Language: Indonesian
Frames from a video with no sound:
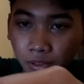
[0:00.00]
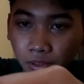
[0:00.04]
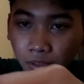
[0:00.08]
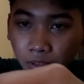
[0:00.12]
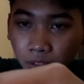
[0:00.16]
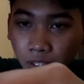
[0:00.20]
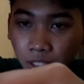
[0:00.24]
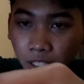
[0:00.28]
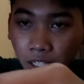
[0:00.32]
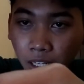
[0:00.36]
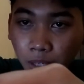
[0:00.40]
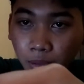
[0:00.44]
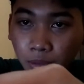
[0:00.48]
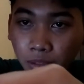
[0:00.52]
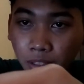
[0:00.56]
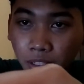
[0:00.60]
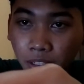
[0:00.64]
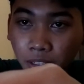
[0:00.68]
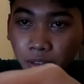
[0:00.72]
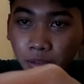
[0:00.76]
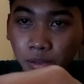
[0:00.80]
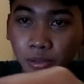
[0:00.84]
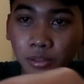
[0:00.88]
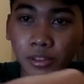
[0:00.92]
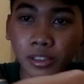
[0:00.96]
kalian saya
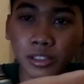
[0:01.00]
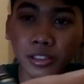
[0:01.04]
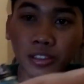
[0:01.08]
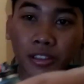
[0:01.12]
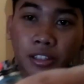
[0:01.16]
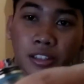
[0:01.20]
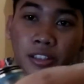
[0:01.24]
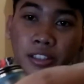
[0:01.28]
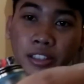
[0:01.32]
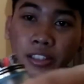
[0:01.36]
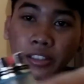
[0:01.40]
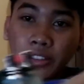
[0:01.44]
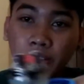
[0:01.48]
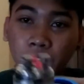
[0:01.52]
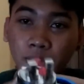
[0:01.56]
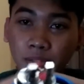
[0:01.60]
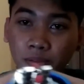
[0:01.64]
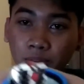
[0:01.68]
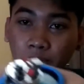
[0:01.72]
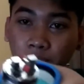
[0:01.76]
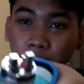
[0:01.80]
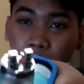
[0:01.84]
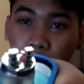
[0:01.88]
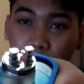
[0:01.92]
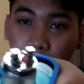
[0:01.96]
langsung kencengin
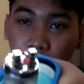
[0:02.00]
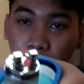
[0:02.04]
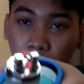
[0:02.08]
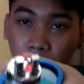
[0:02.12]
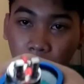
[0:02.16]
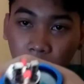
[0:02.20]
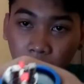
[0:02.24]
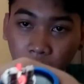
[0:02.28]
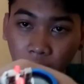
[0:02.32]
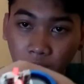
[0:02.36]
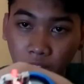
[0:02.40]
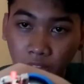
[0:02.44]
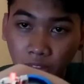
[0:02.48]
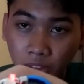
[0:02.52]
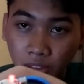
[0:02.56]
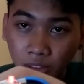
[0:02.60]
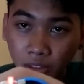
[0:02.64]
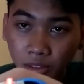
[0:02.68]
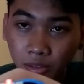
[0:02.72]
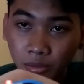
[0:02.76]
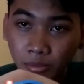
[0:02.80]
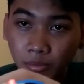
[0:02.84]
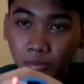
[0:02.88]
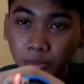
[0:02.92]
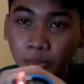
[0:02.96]

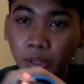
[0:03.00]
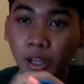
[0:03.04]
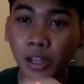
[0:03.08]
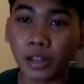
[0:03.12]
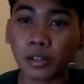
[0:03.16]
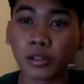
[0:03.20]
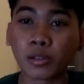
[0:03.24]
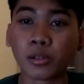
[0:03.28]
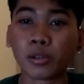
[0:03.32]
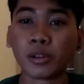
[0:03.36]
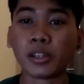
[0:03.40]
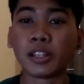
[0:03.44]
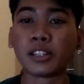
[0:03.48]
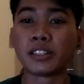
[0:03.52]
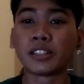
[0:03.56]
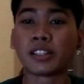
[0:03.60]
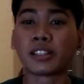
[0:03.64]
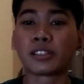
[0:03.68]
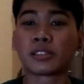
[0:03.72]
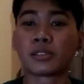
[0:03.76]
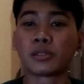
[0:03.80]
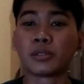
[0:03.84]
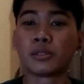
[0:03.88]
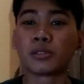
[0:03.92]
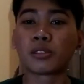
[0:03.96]
biar koilnya
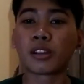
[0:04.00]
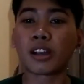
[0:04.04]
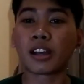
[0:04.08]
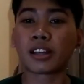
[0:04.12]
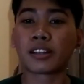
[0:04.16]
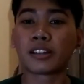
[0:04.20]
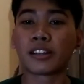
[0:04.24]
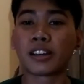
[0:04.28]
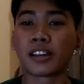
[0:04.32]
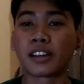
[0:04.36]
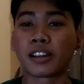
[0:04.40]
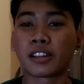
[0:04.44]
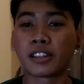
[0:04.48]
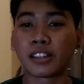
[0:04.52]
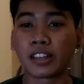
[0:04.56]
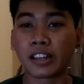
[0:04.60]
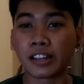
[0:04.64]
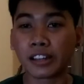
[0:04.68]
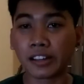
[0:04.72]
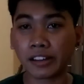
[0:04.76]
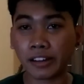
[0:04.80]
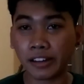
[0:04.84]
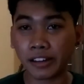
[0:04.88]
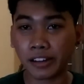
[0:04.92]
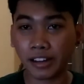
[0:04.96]
itu nggak ada
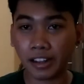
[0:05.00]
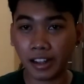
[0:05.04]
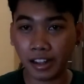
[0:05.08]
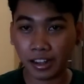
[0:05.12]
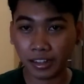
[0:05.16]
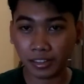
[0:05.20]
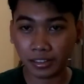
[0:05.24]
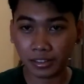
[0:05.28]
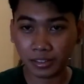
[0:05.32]
yang renggang